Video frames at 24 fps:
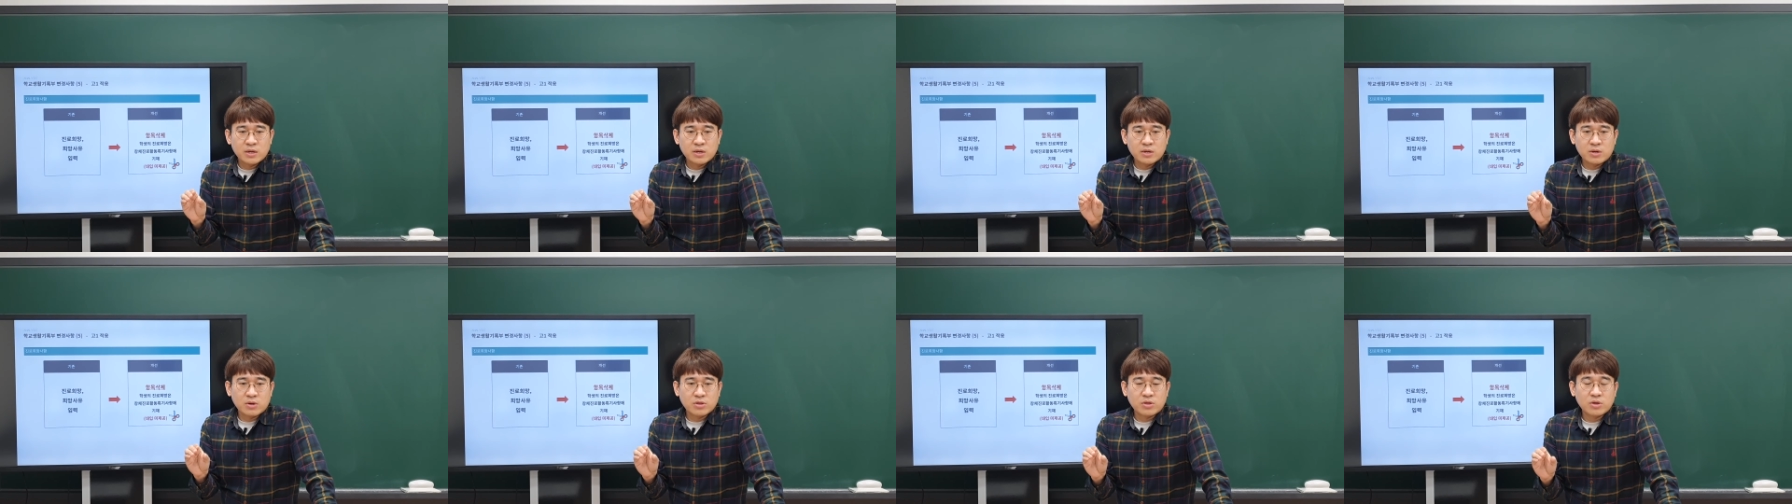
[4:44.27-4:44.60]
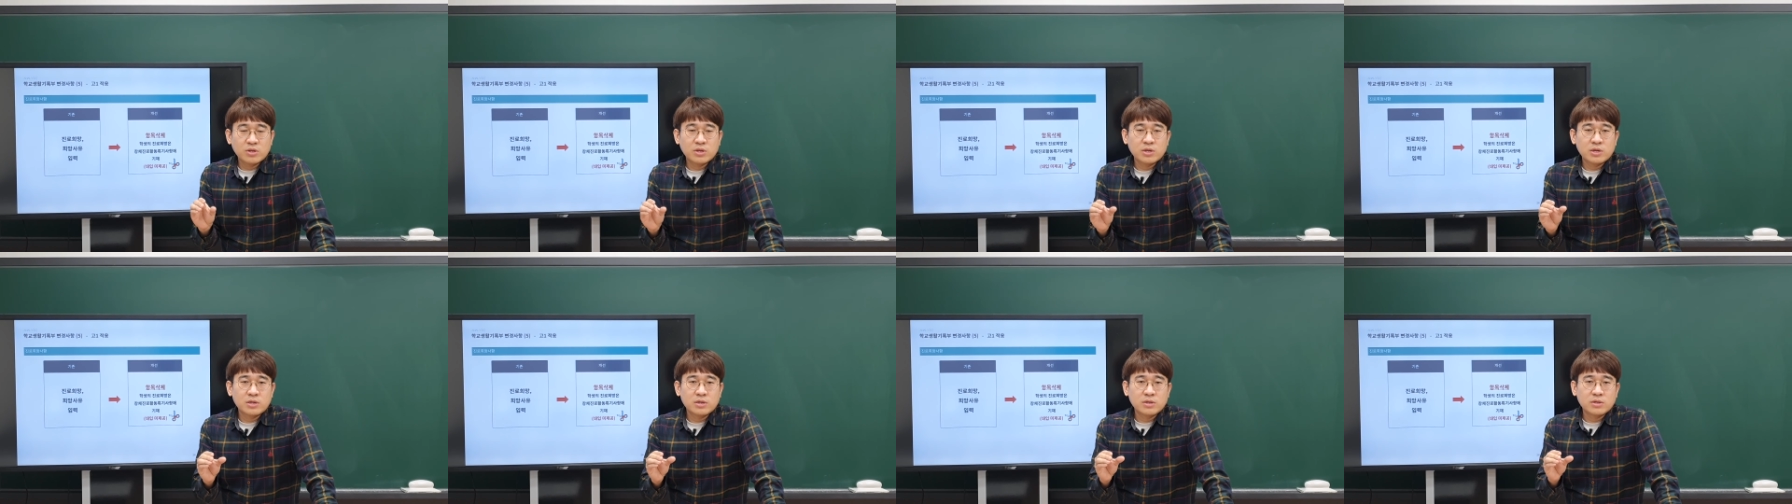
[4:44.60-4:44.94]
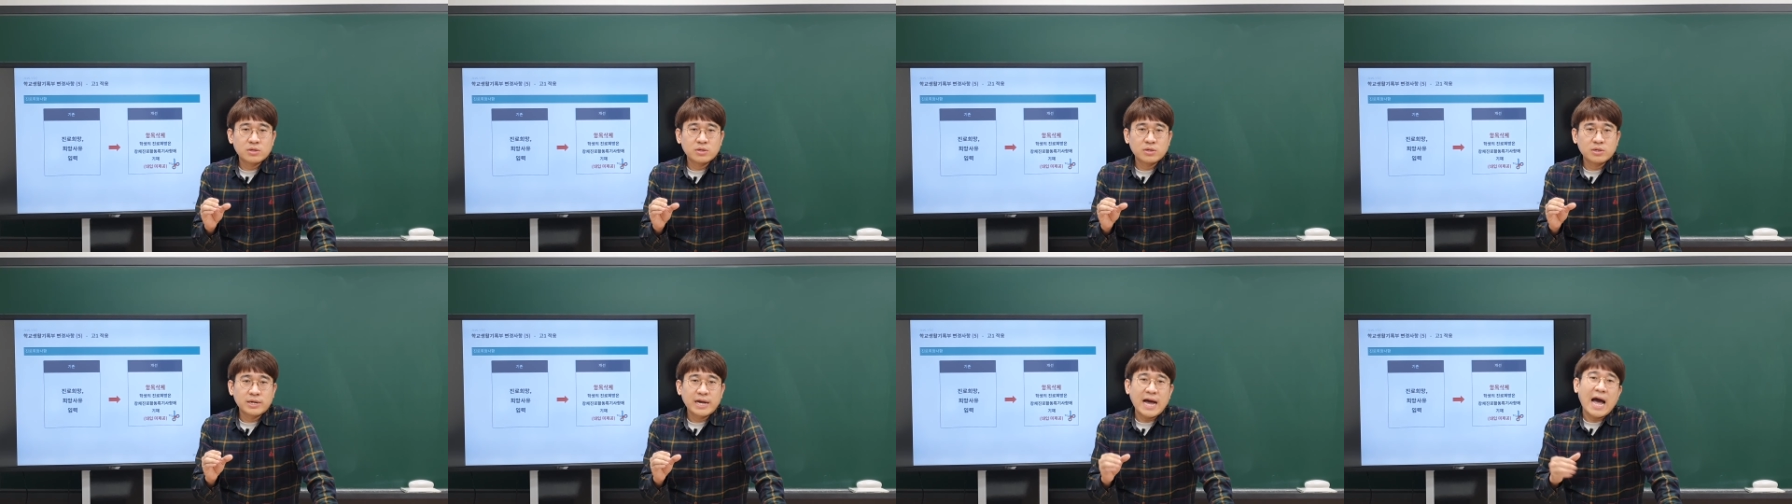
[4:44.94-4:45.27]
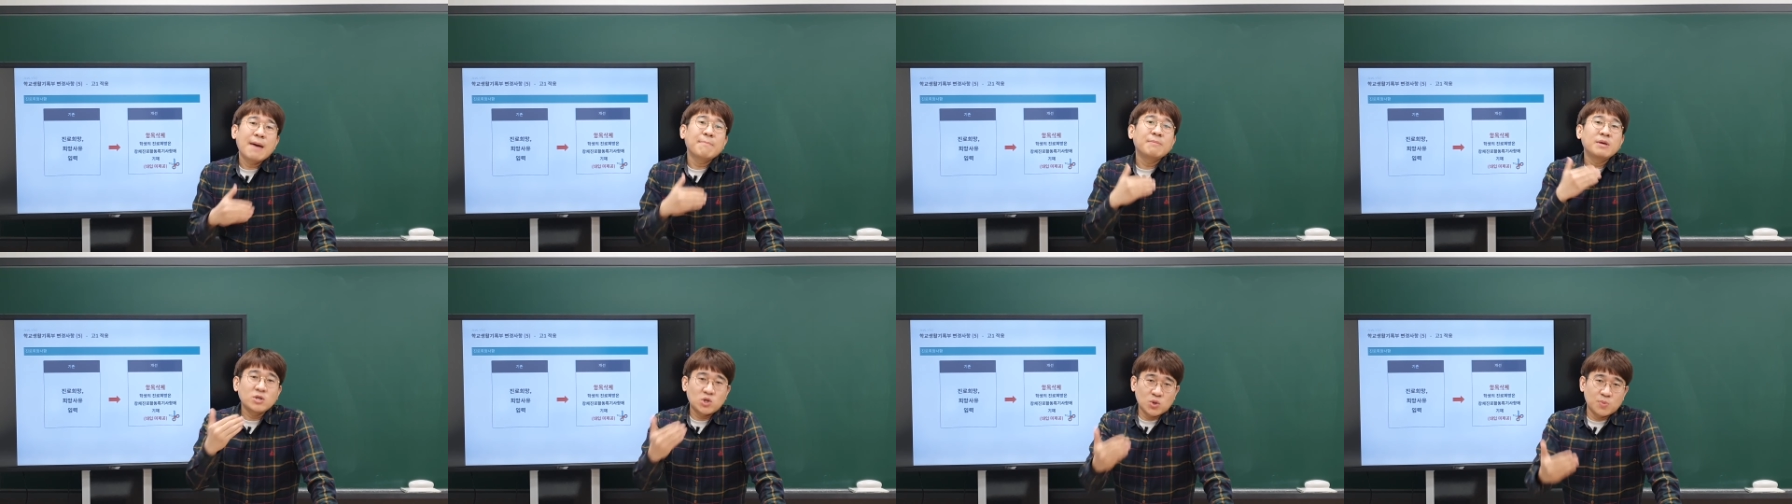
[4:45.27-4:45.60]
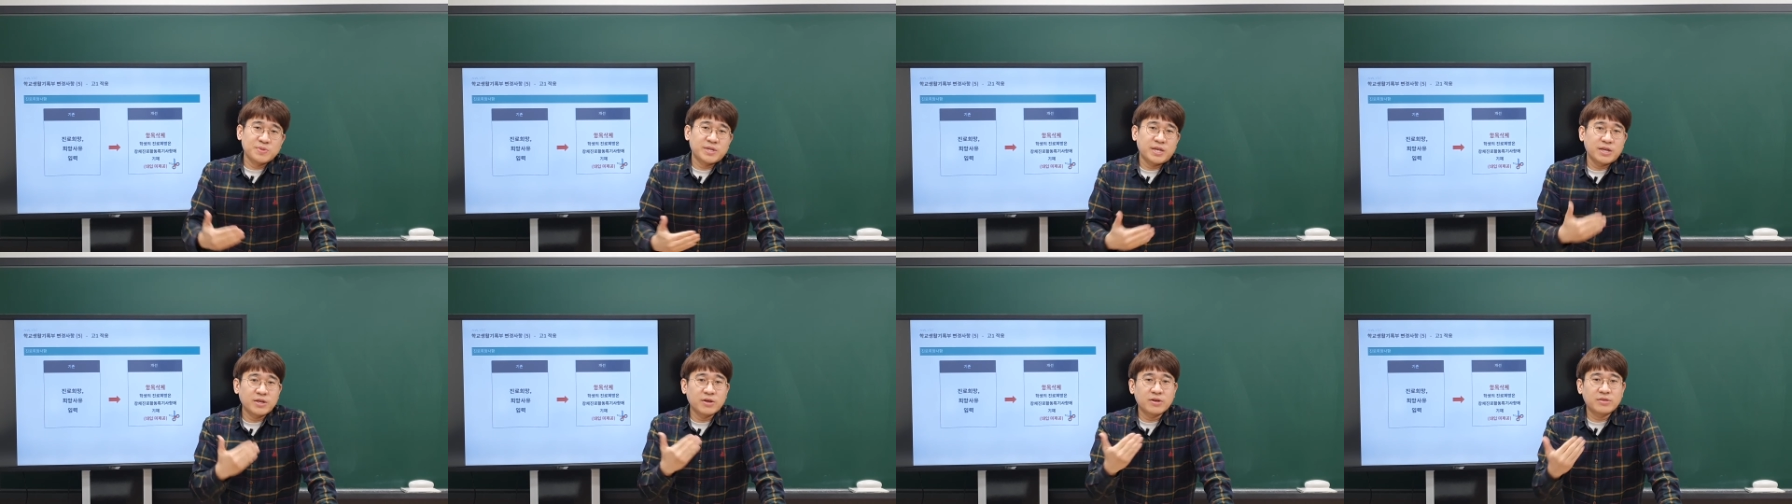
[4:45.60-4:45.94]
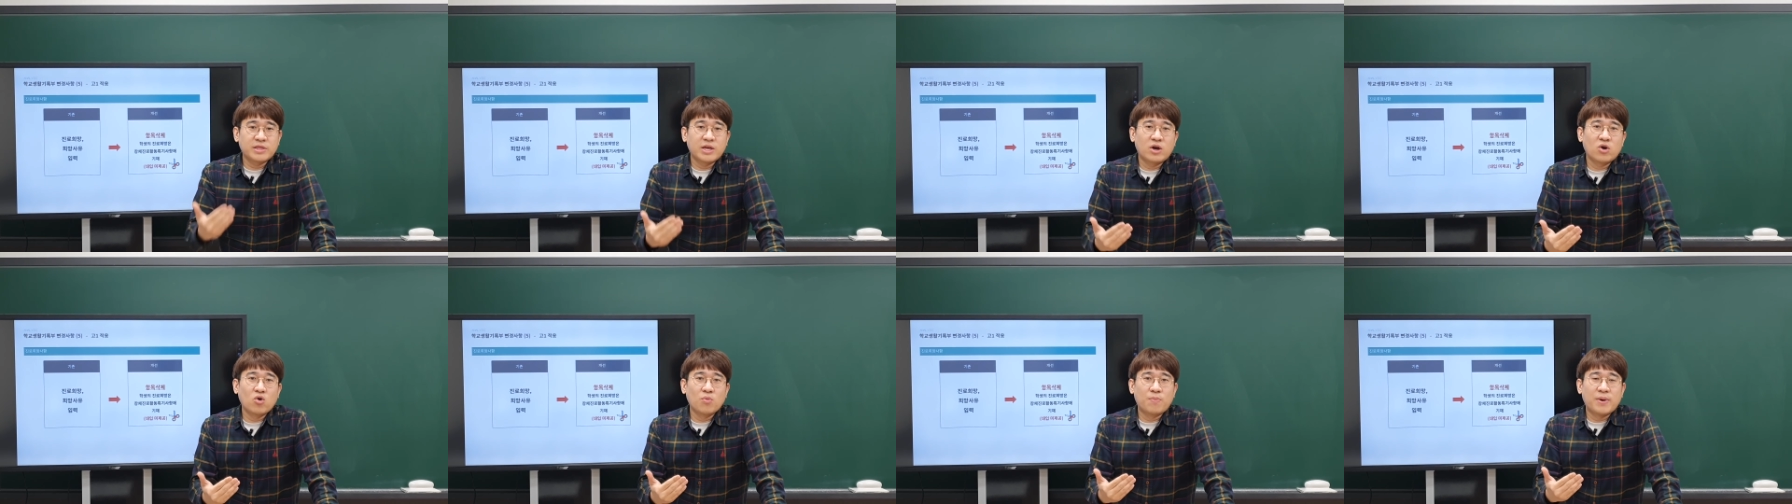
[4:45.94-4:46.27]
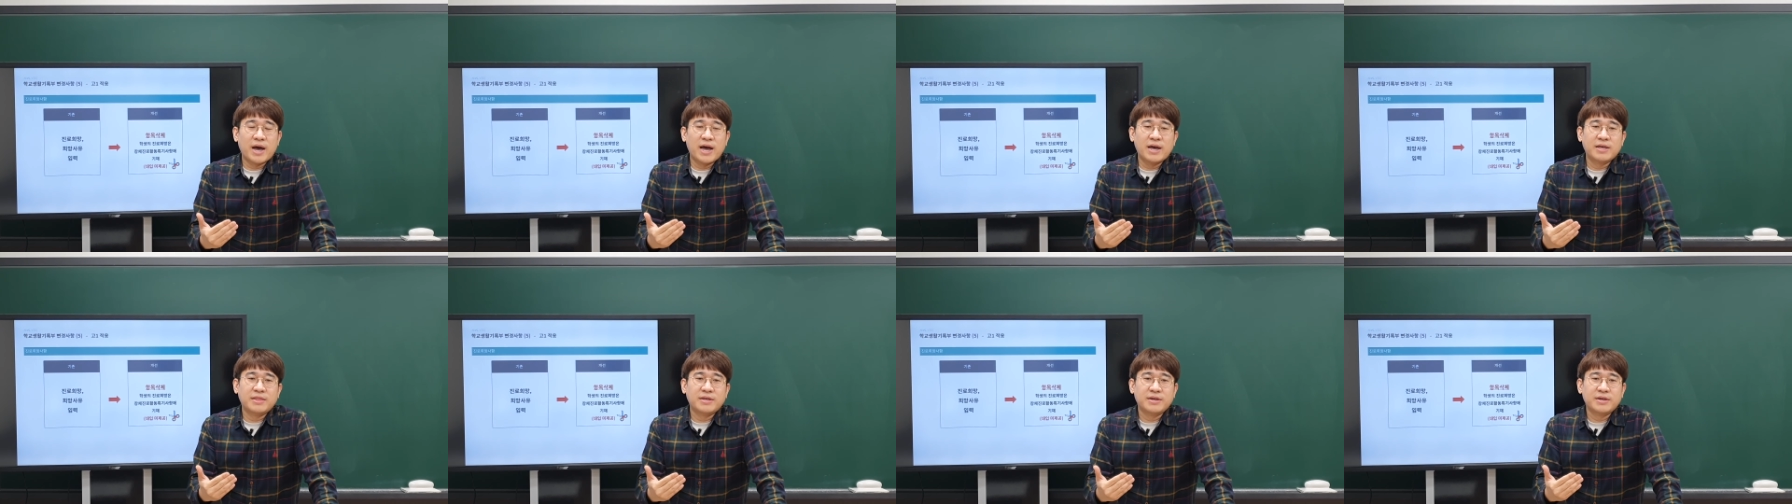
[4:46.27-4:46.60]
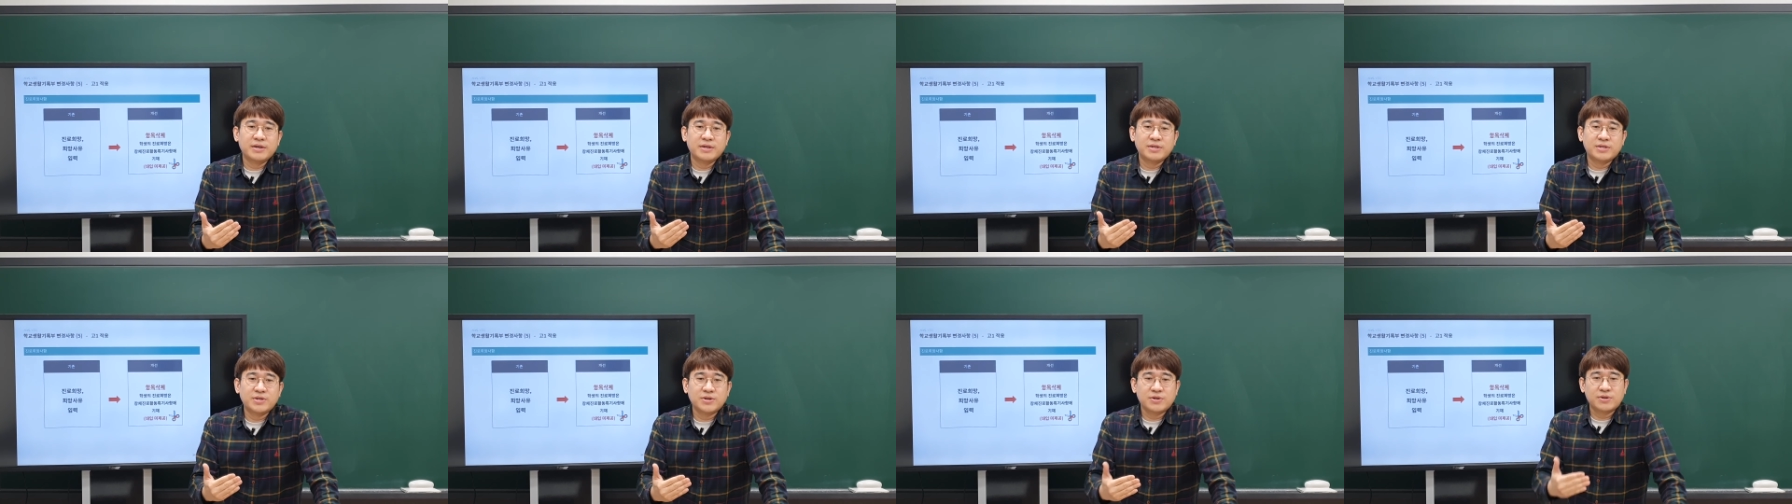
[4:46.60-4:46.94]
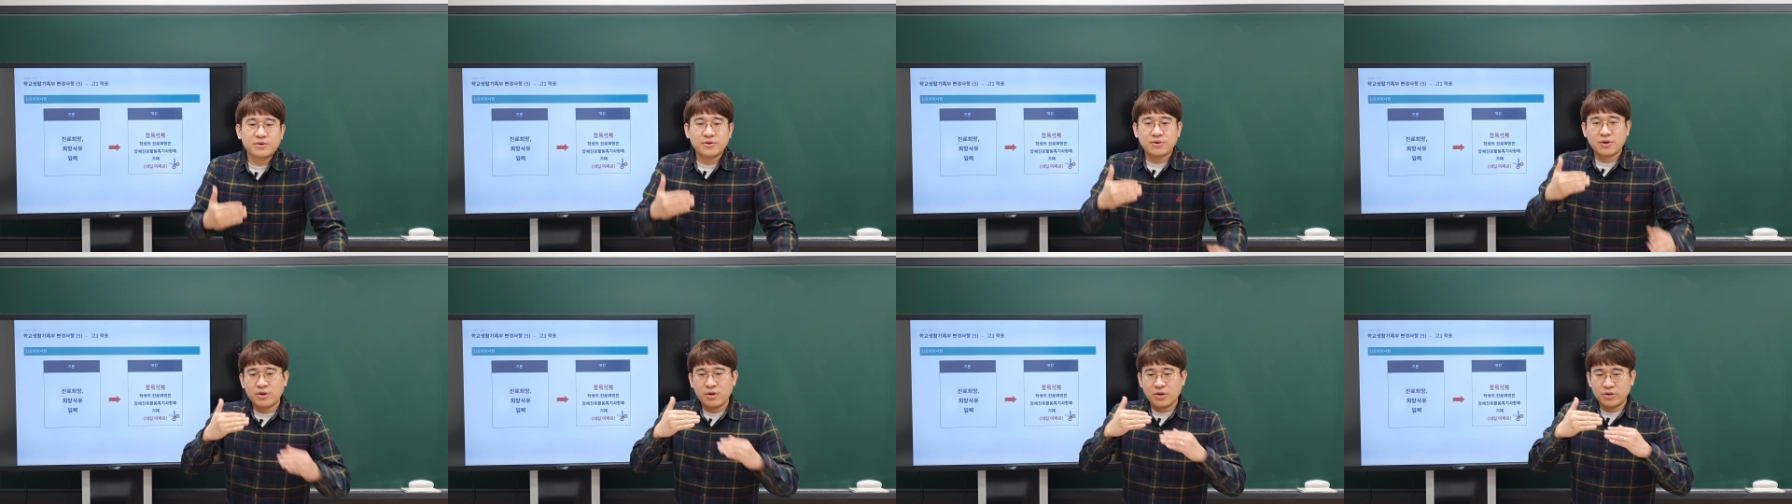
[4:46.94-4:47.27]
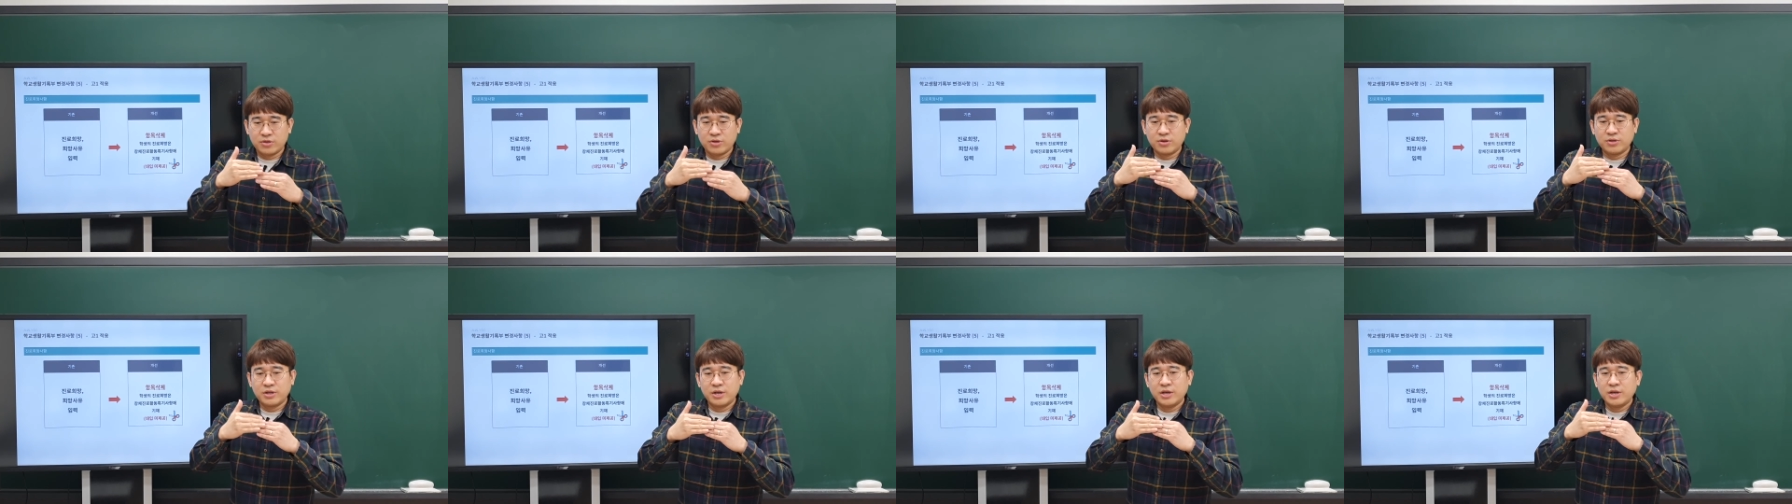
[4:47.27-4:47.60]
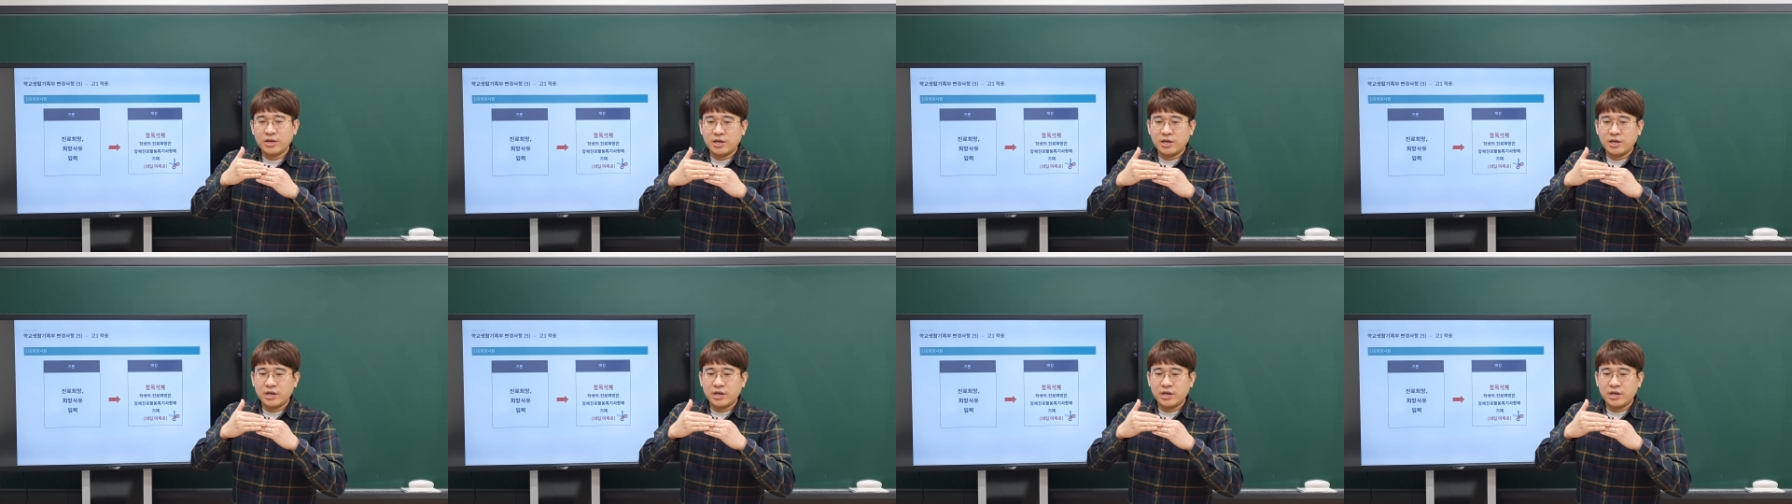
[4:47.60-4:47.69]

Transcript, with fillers: 그 어떤 그 깜이 좀 생겼다고 봐야 되겠죠. 그런 어떤